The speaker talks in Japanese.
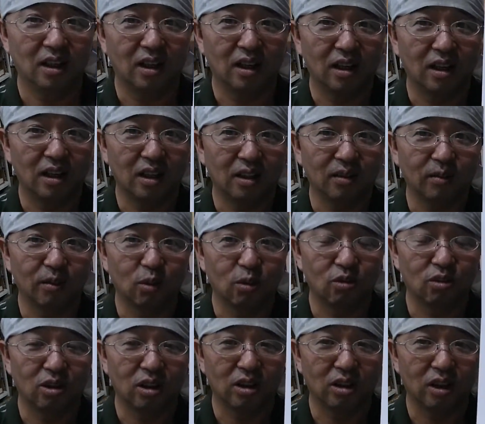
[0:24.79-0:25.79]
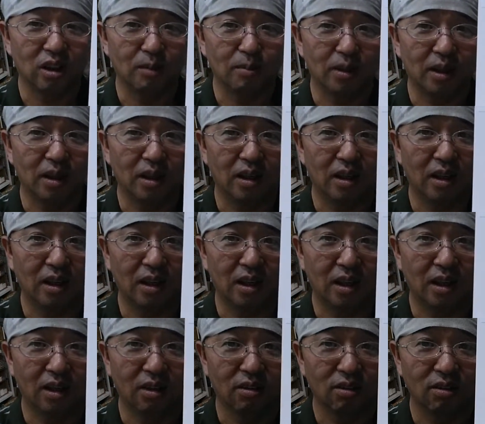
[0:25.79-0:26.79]
はい、こちらになり
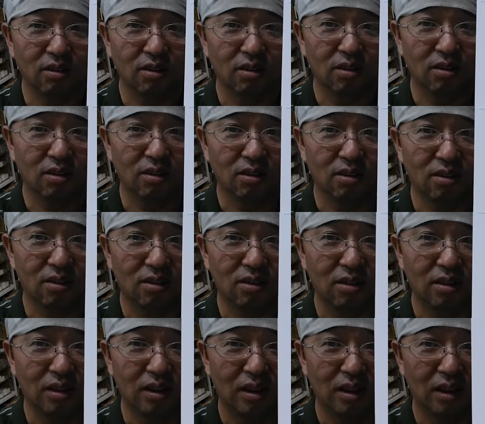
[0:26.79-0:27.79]
ます。